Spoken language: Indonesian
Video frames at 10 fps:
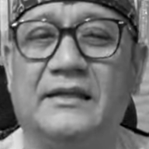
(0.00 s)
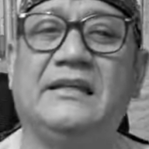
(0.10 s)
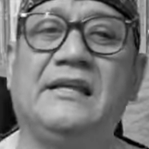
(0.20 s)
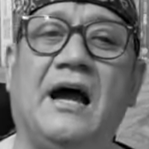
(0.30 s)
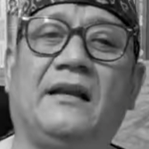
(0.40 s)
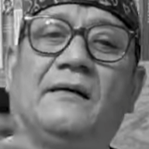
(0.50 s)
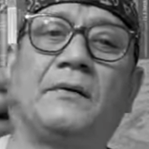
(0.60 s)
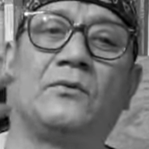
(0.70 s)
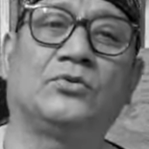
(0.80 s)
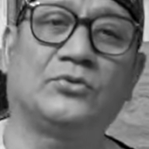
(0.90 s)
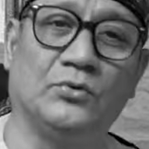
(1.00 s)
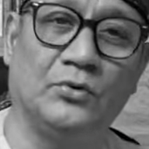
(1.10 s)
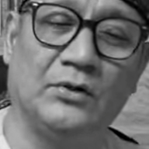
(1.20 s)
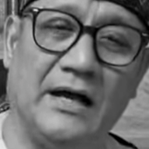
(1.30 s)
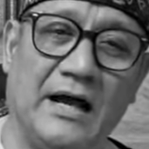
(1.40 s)
Ini ada
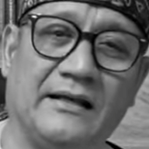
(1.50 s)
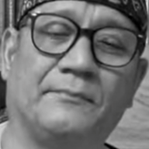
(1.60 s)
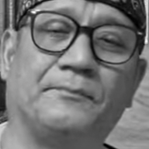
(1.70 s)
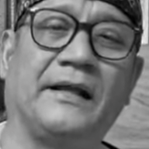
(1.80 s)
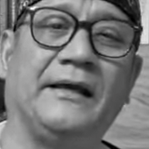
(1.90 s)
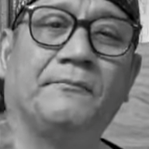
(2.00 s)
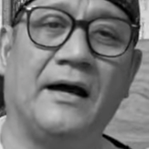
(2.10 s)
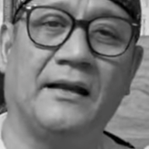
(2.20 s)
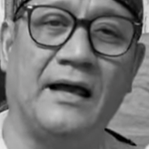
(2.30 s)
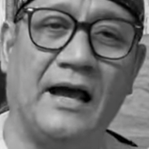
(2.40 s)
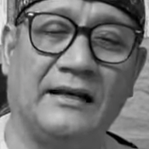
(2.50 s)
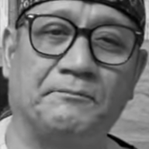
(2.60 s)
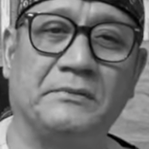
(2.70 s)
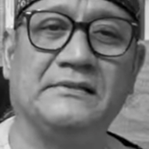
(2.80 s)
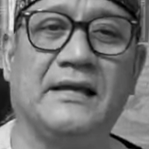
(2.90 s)
perusuh, ada preman,
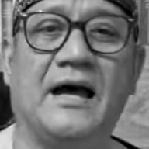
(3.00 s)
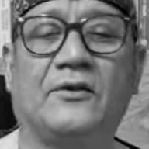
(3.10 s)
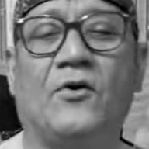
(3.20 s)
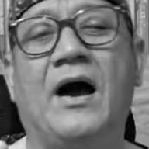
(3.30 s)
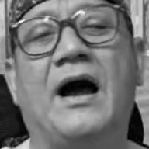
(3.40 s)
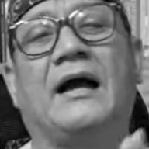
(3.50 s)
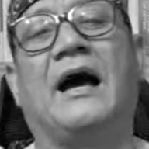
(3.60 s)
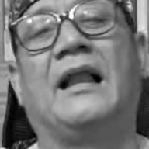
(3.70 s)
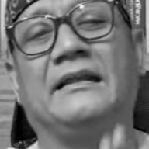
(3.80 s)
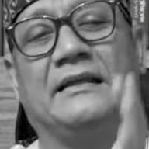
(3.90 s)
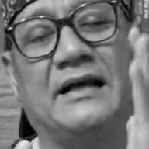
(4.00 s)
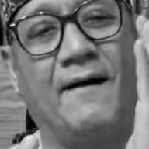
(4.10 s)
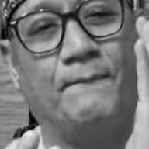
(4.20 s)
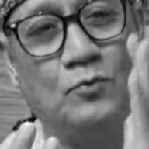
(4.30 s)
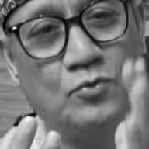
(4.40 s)
ada penjahat kok kali
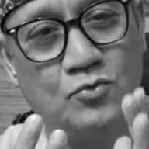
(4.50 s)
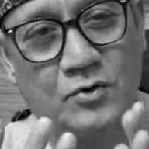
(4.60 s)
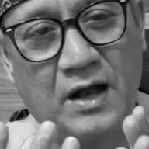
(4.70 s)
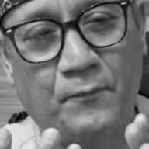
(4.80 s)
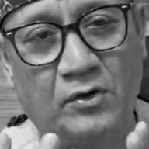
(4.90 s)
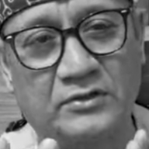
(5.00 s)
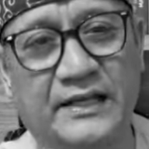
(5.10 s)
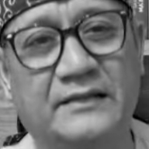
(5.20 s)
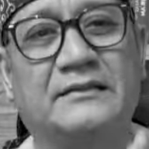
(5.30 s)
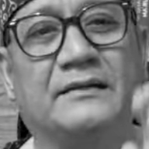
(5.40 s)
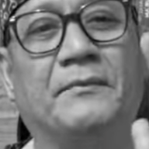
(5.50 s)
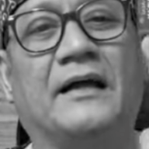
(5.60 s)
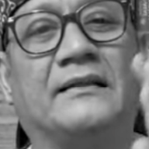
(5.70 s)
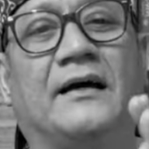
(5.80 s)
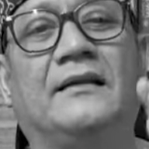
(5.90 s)
kamu Kapolsek
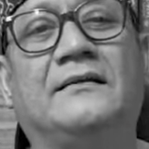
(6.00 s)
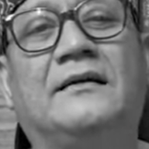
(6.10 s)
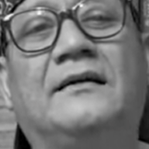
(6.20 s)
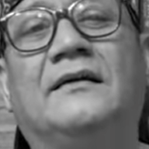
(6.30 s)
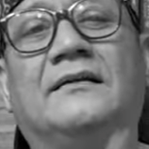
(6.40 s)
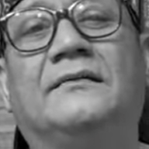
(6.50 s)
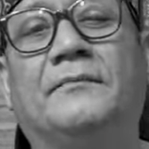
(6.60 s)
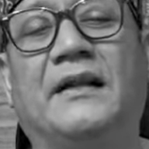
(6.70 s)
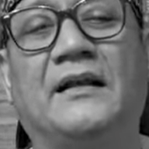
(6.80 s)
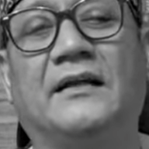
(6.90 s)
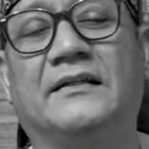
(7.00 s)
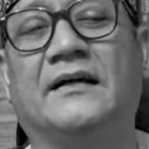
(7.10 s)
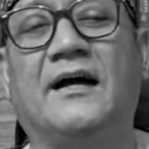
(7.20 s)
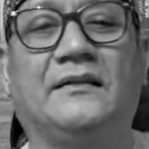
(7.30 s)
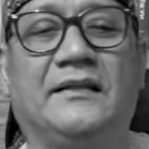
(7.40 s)
mengatakan berada di
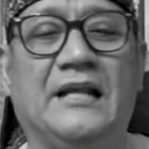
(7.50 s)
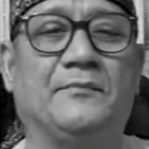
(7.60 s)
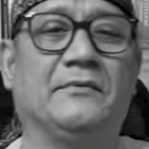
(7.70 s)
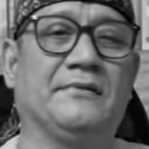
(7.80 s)
tengah tidak